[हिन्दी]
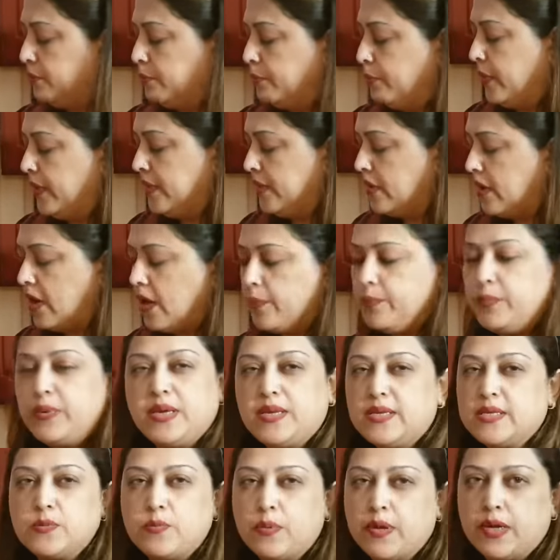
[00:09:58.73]
पंद्रह
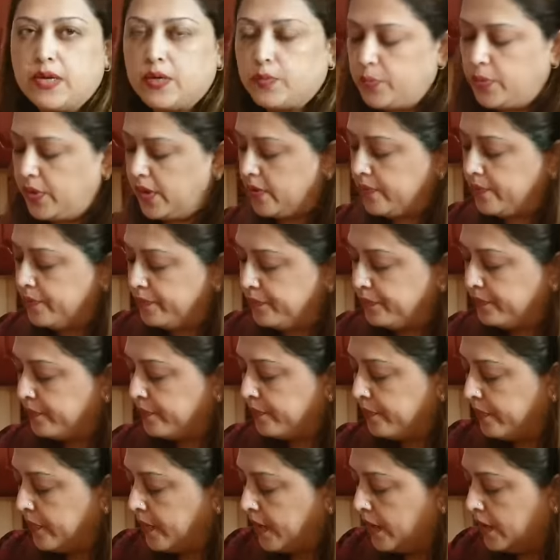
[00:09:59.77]
बीस मिनट में
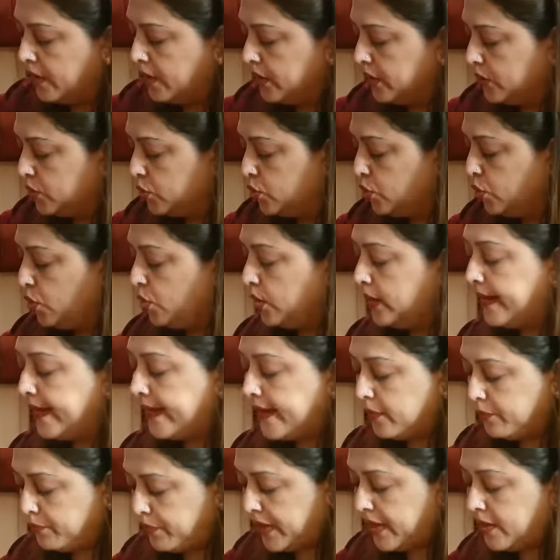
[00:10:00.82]
तो
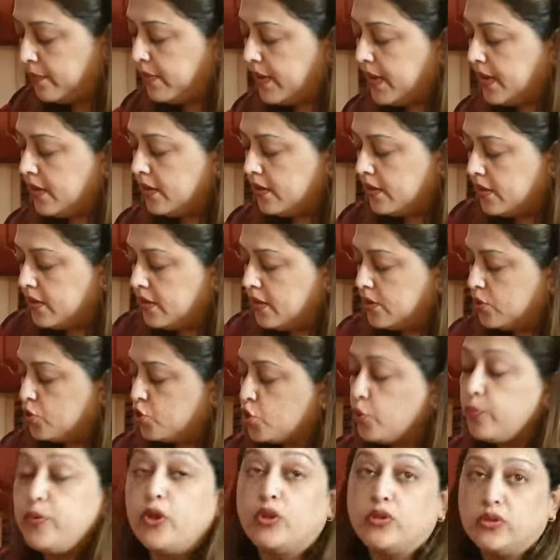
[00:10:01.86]
लेकिन फिर भी
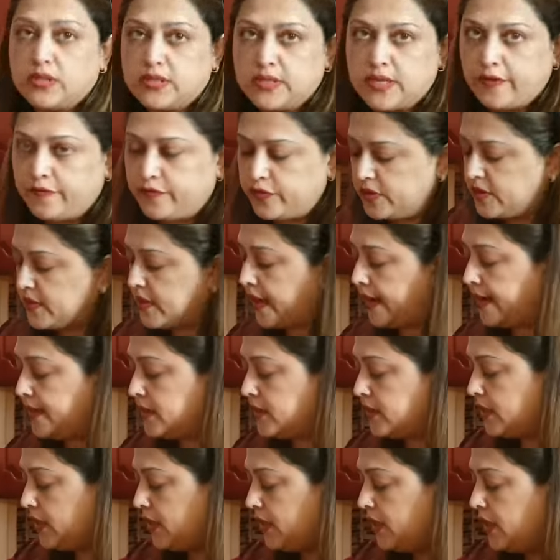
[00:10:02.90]
टू बी ऑन द सेफर साइड
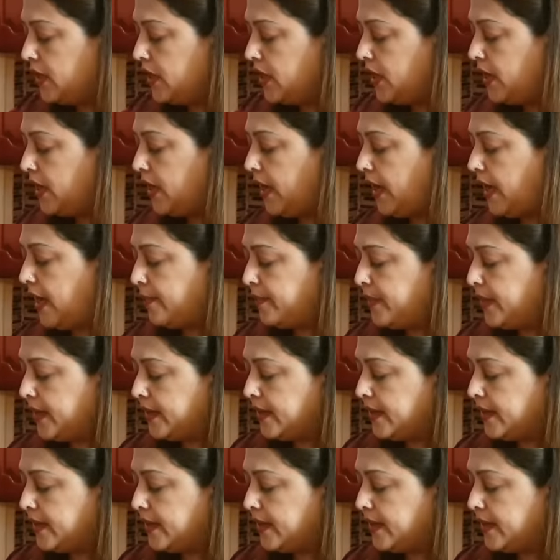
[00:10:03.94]
आप ये